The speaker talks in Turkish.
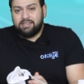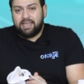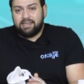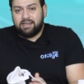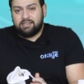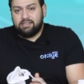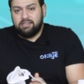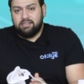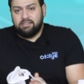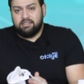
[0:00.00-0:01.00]
tekrar
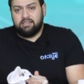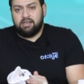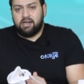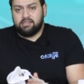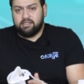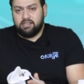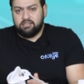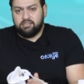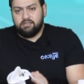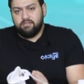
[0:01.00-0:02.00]

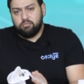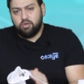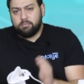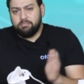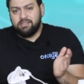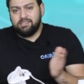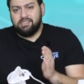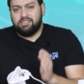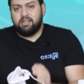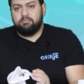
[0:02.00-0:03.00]
arızalanacak ve bu
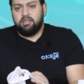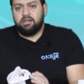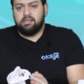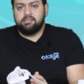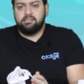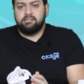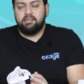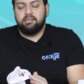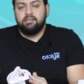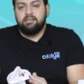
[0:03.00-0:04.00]
yaptığınız işlemler
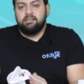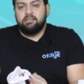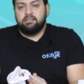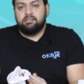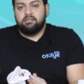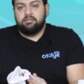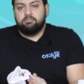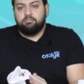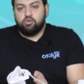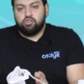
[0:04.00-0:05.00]
aslında
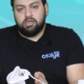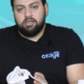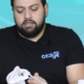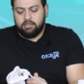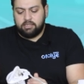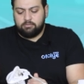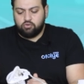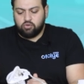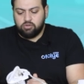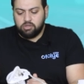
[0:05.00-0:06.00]
boşa
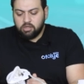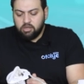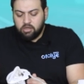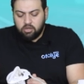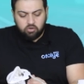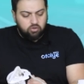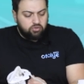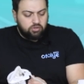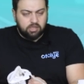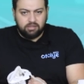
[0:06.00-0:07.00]
gitmiş olacak. O
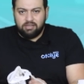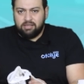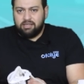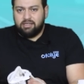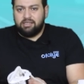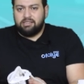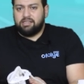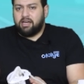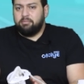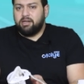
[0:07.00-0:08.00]
yüzden
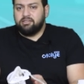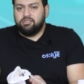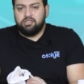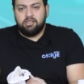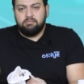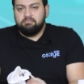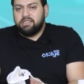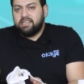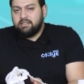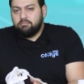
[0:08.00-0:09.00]
tamirat işine
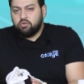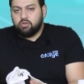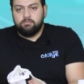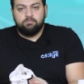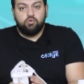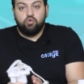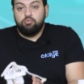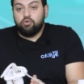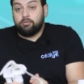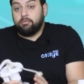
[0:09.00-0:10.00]
girilmiyor,
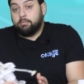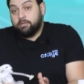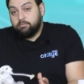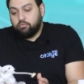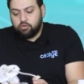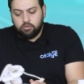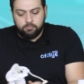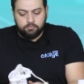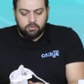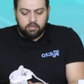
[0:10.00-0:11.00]
duymuyorum, yapılmıyor.
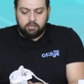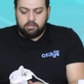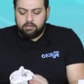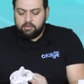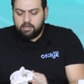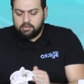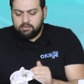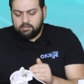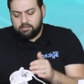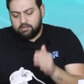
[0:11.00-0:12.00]
E,
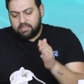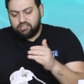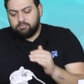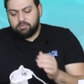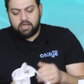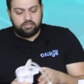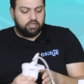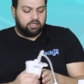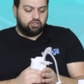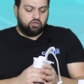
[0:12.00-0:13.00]
direkt değişimi
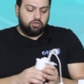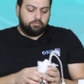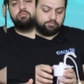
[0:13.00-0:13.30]
gerçekleşiyor.